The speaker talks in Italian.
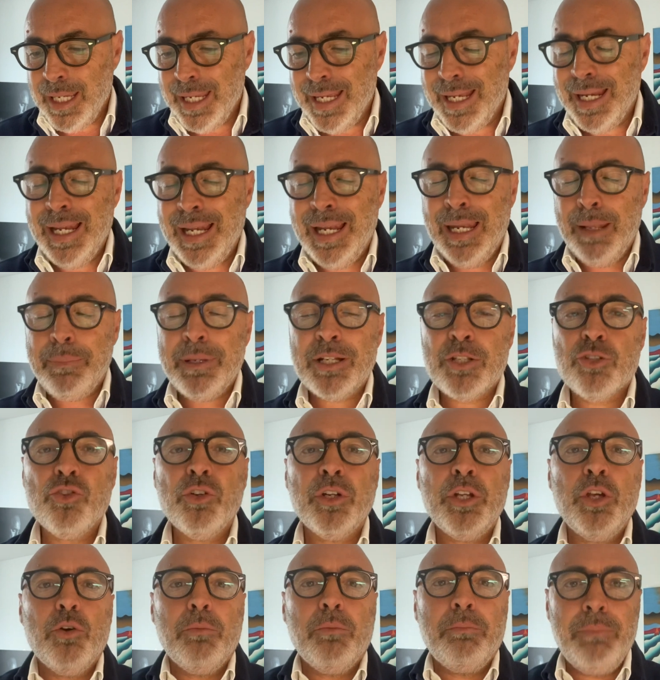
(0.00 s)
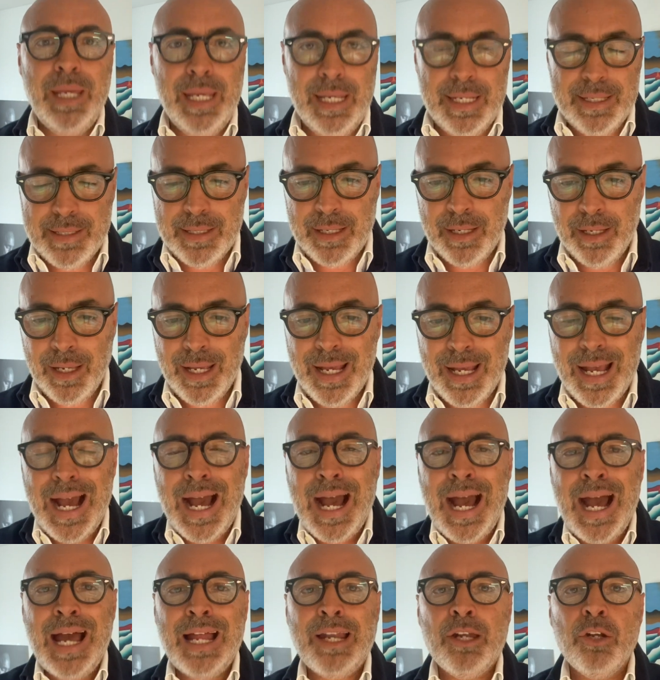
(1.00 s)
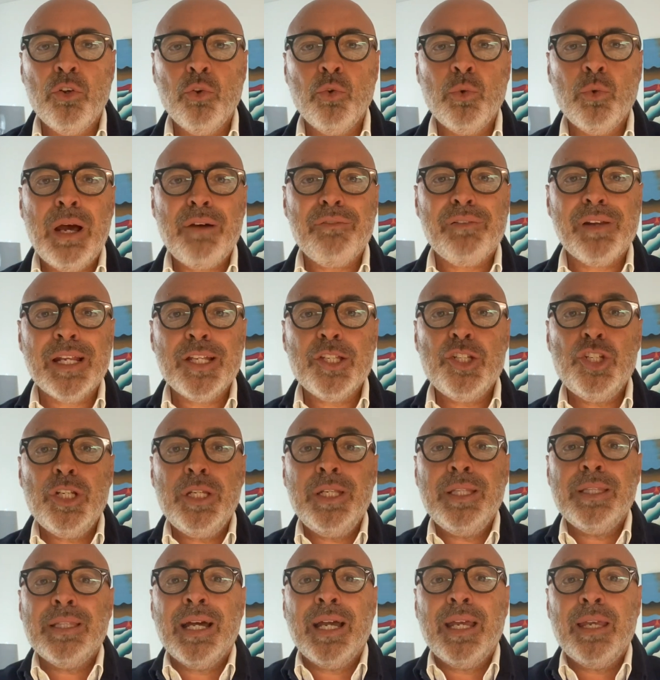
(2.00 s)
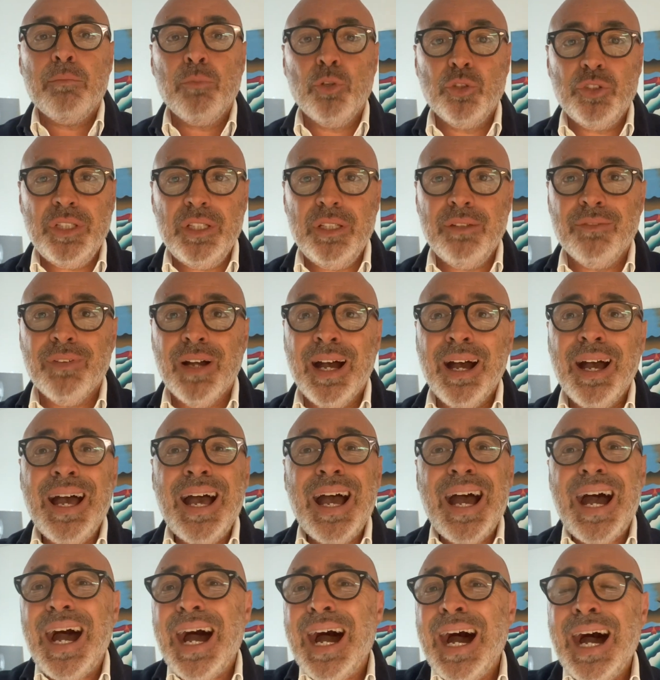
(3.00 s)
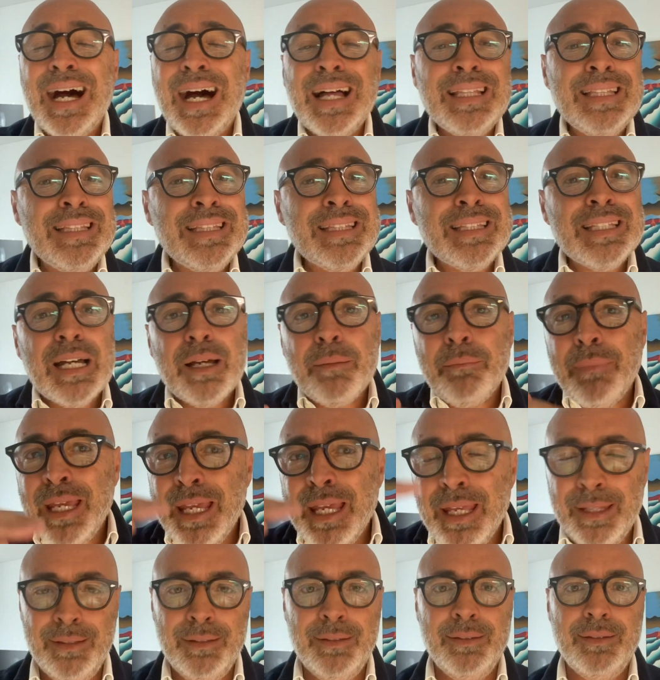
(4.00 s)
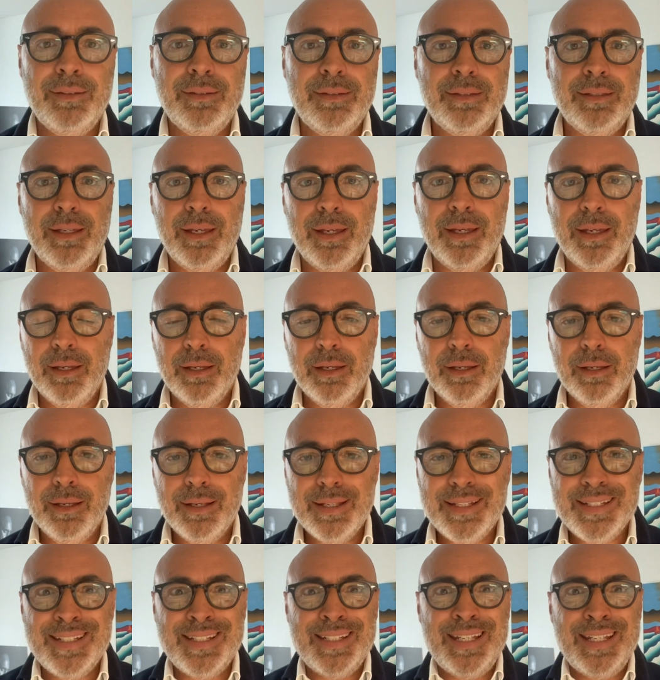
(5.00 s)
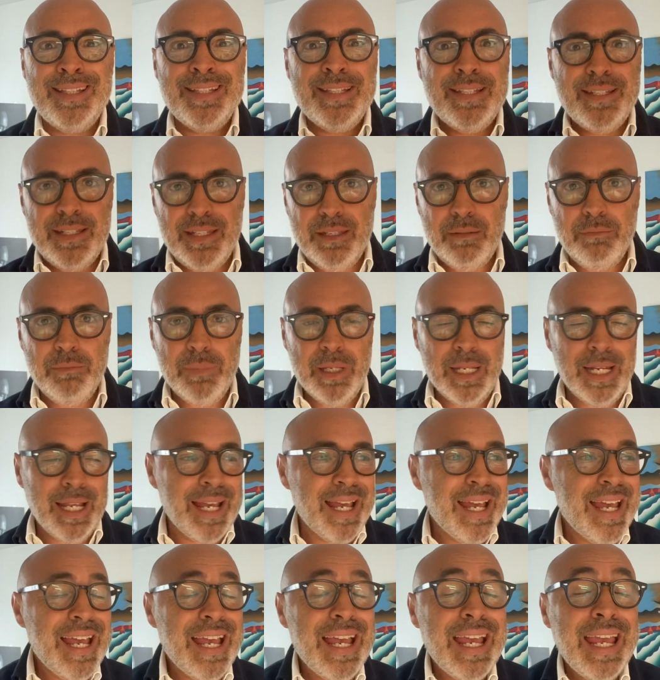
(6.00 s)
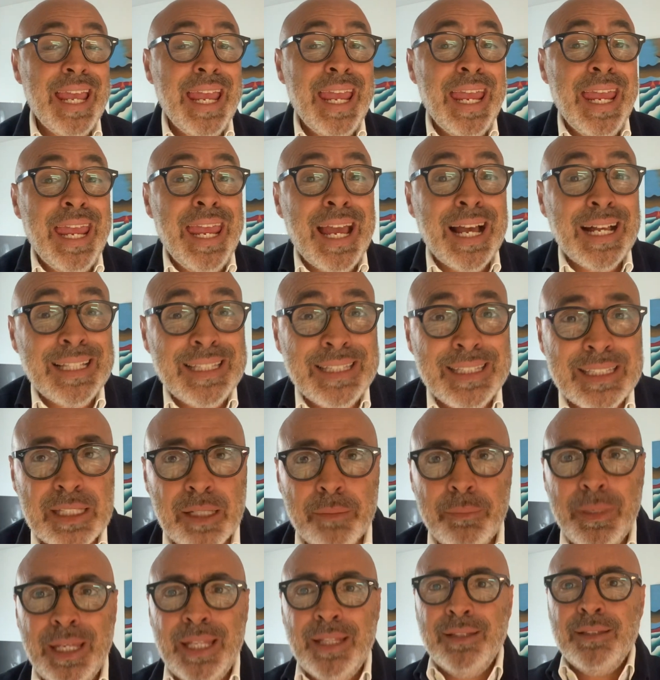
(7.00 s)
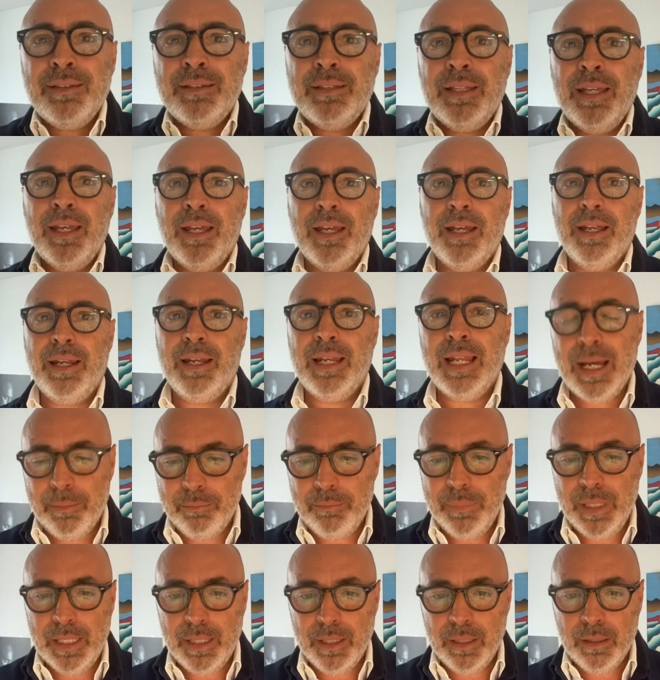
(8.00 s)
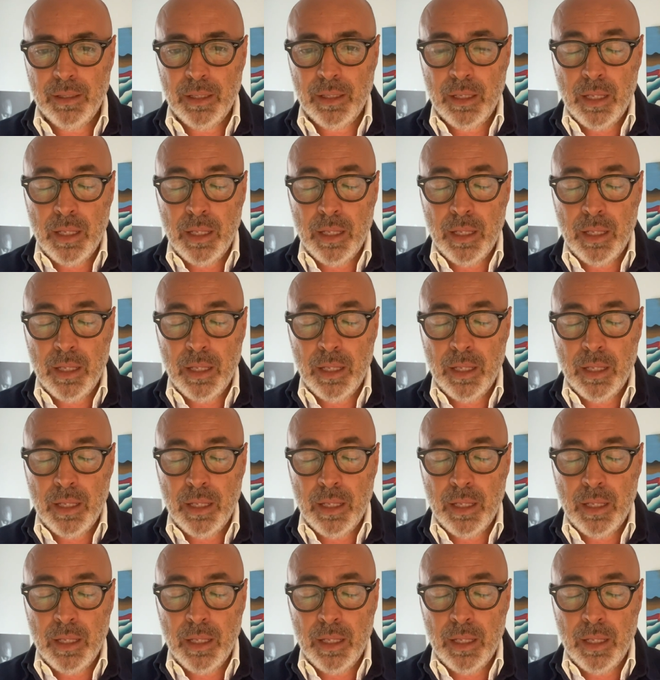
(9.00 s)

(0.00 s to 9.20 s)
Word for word: le persone obese hanno una fragilità emotiva altamente sensibile e altamente labile.